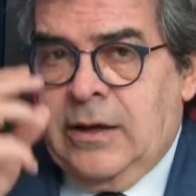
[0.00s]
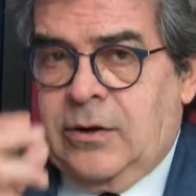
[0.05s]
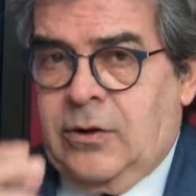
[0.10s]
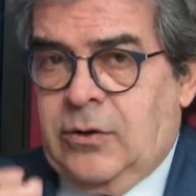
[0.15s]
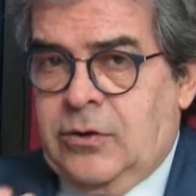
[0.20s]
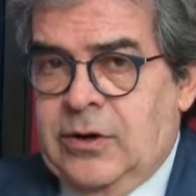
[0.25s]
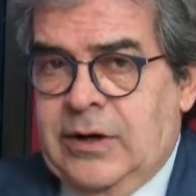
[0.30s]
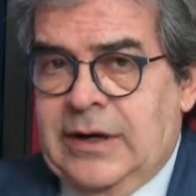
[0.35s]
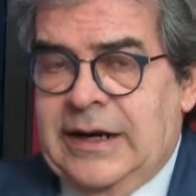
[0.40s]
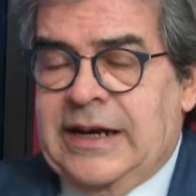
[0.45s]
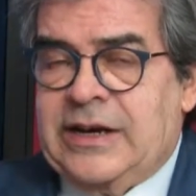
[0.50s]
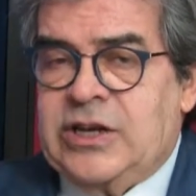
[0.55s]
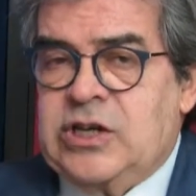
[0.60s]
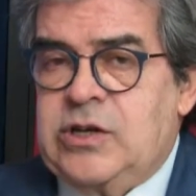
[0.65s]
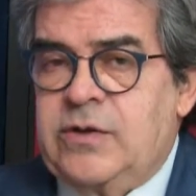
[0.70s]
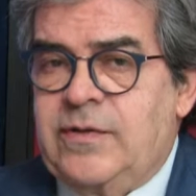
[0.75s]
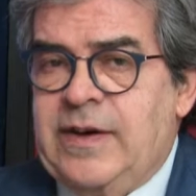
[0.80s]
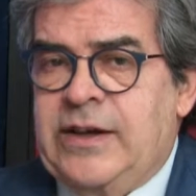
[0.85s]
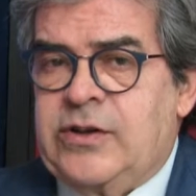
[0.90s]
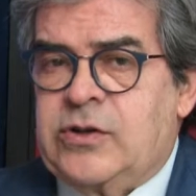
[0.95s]
con
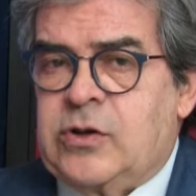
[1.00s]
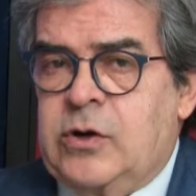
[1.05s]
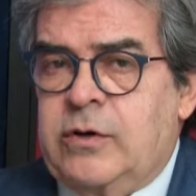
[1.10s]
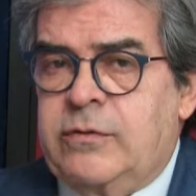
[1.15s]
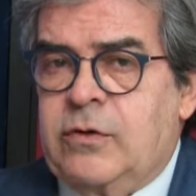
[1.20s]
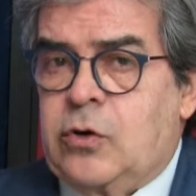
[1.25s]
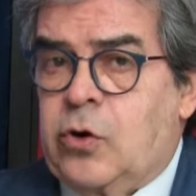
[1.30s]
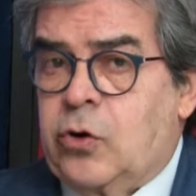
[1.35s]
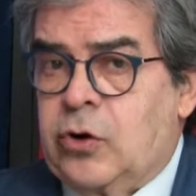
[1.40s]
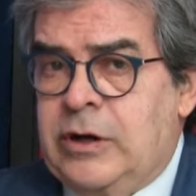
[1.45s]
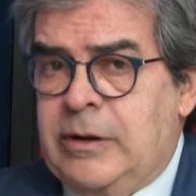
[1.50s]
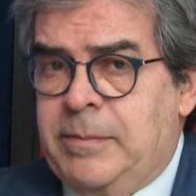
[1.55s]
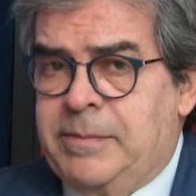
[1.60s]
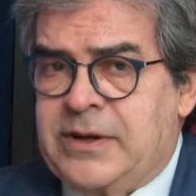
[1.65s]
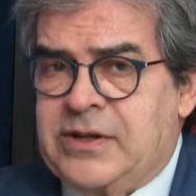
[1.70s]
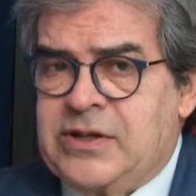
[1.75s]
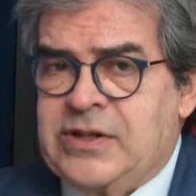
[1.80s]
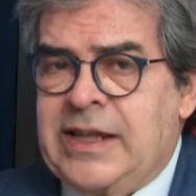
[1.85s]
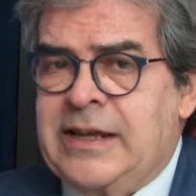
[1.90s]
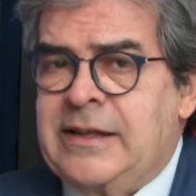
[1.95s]
l'arcivescovo, con il
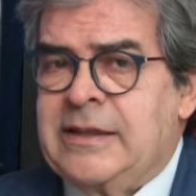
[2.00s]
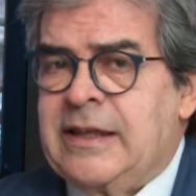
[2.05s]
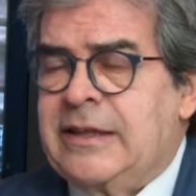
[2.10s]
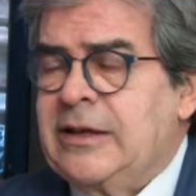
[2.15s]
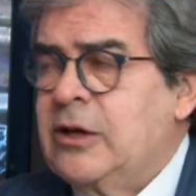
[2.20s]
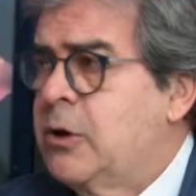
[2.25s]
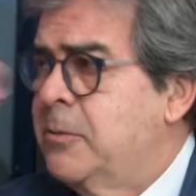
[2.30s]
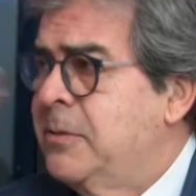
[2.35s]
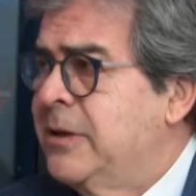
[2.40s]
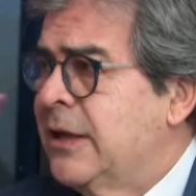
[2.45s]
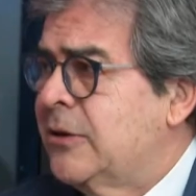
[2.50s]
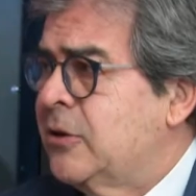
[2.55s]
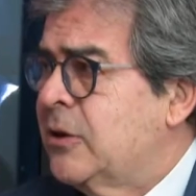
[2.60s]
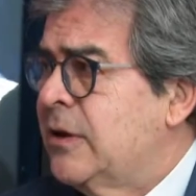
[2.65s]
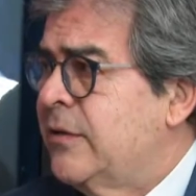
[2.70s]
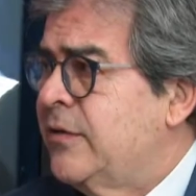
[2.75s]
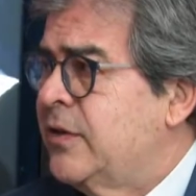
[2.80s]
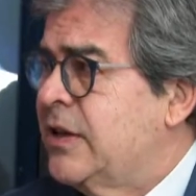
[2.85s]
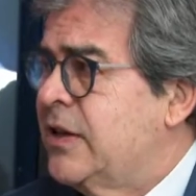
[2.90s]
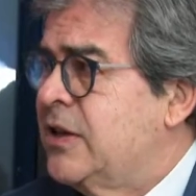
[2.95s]
presidente del comitato
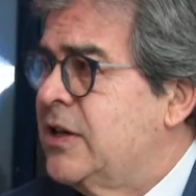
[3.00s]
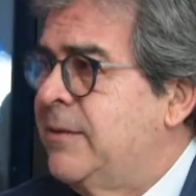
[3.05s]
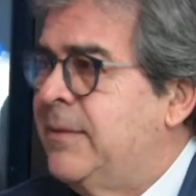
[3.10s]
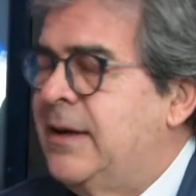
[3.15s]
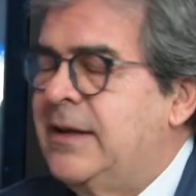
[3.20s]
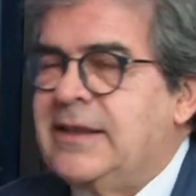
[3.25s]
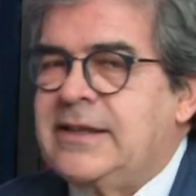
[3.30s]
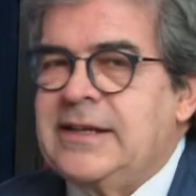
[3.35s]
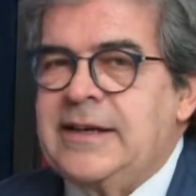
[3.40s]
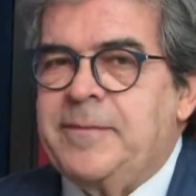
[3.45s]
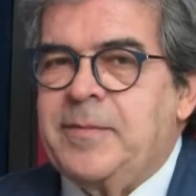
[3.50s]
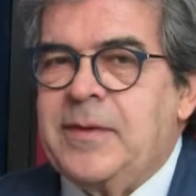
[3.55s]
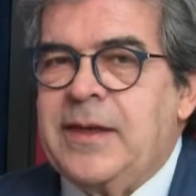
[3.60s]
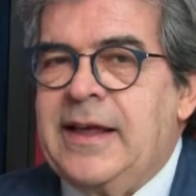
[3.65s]
dei festeggiamenti,